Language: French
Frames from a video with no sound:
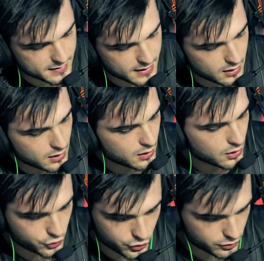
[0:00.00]
ça,
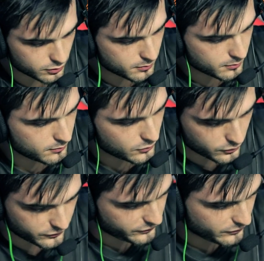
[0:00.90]
juste
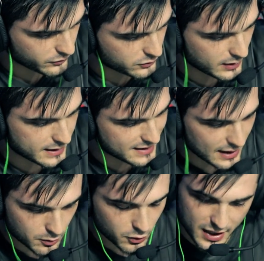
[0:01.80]
soyez
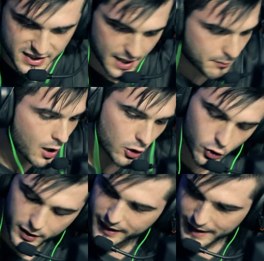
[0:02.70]
directement dans la game, go
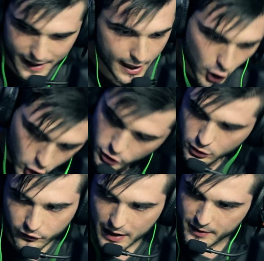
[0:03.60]
crier, go
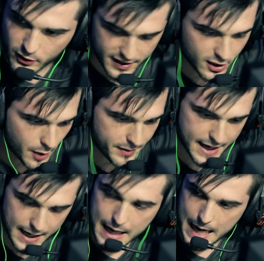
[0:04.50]
s'enflammer, ok, comme
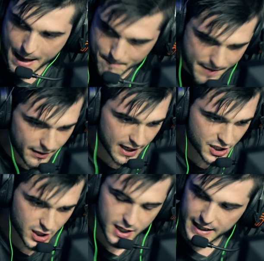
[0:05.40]
hier, la ah. même rage.